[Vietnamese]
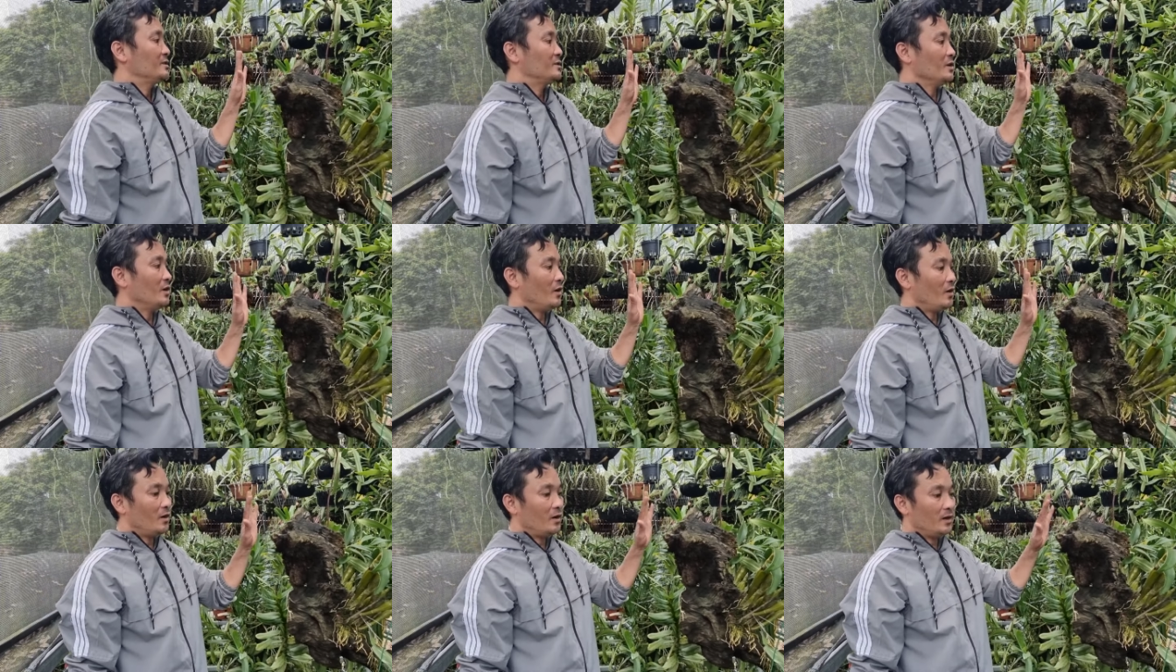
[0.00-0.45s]

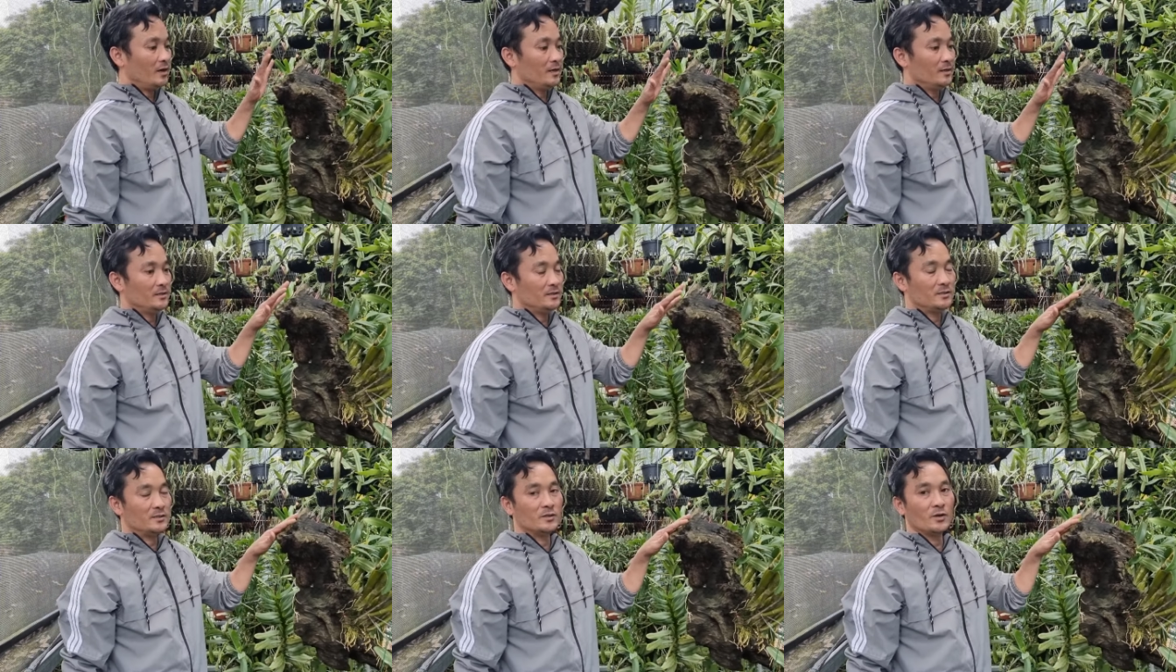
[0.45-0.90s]
cho
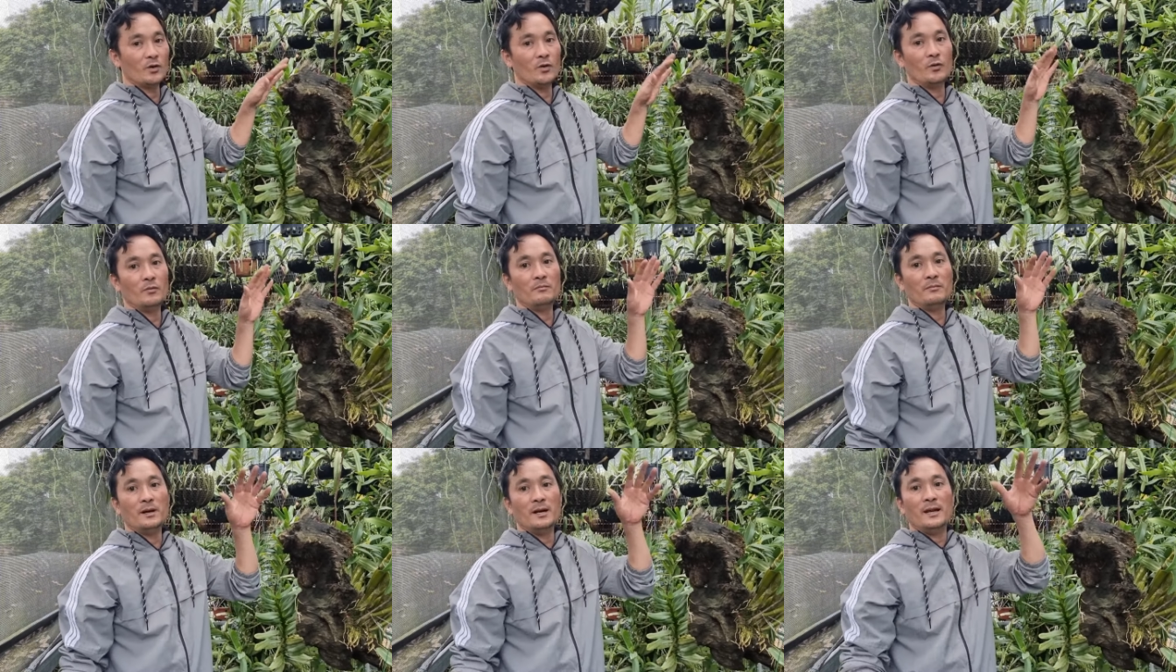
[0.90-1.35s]
hình
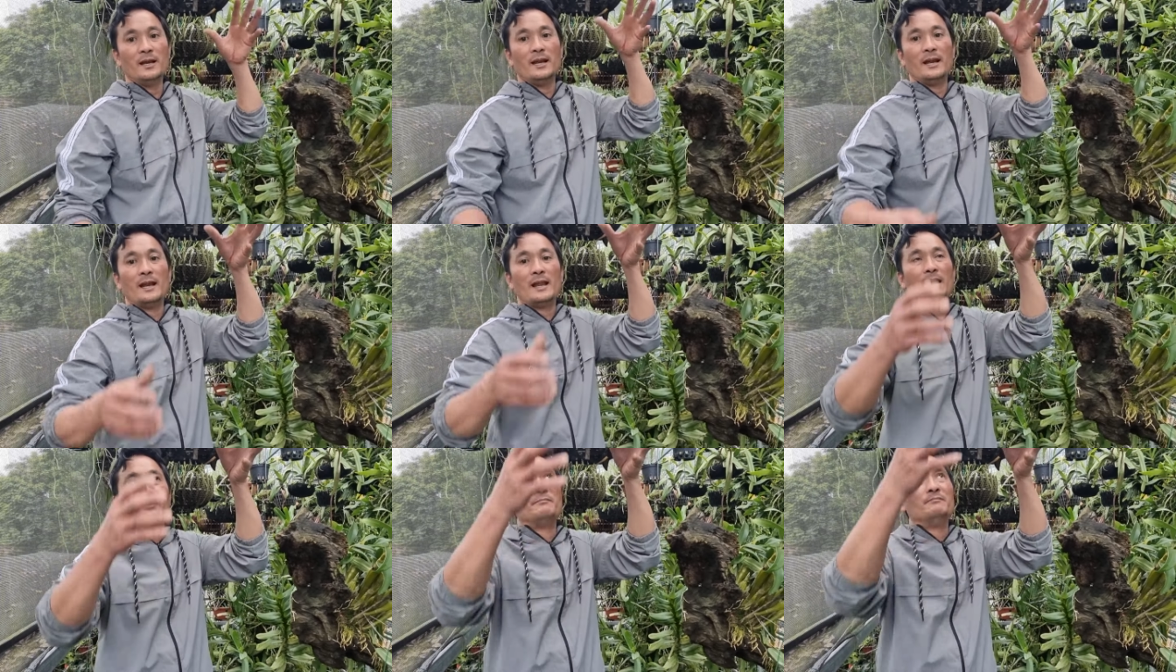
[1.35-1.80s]
số
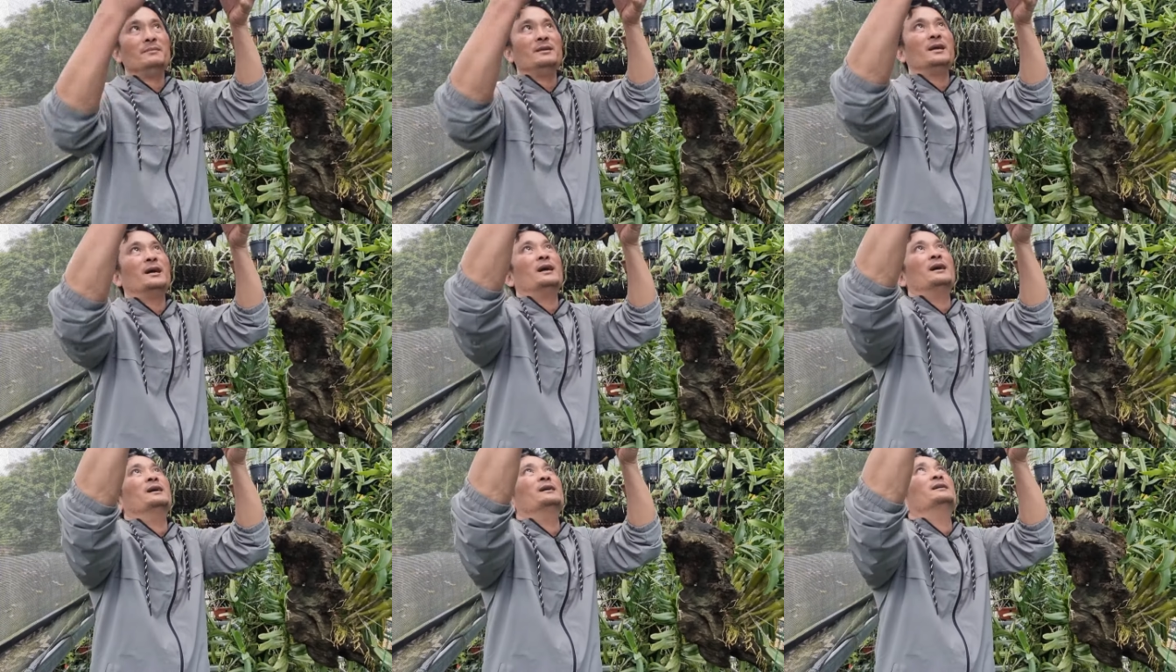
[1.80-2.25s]
15
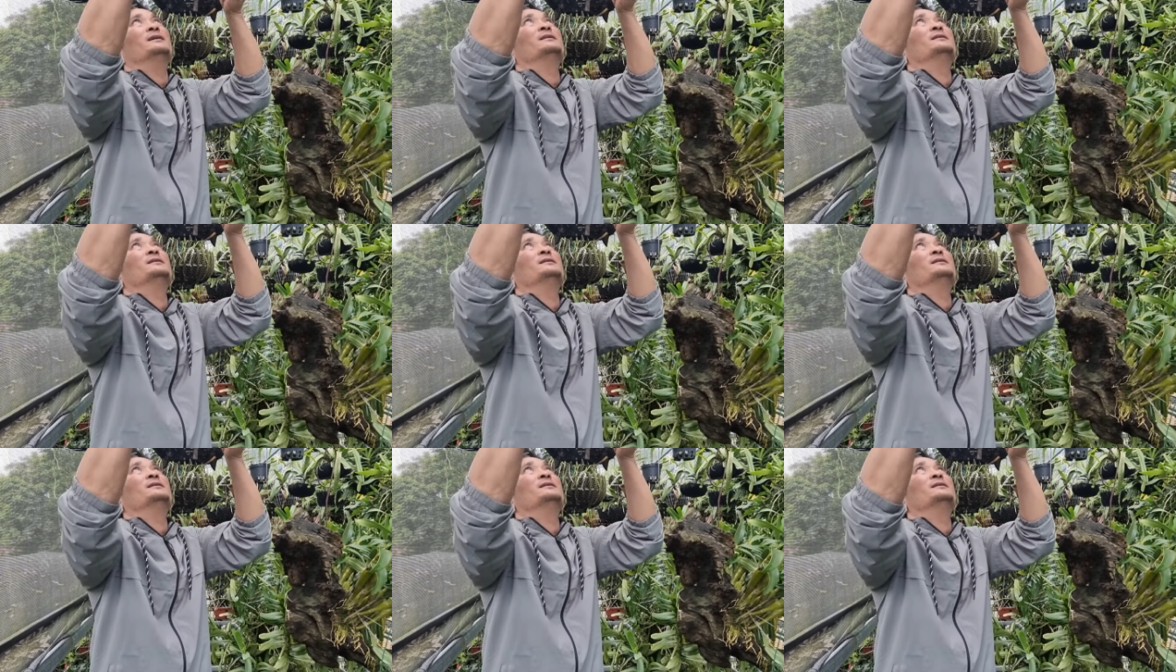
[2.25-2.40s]
nha